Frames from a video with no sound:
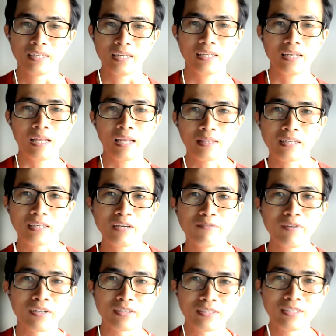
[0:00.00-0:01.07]
đấy là những cái
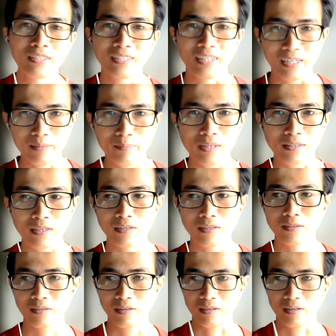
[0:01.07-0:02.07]
phần chia sẻ mà từng uh,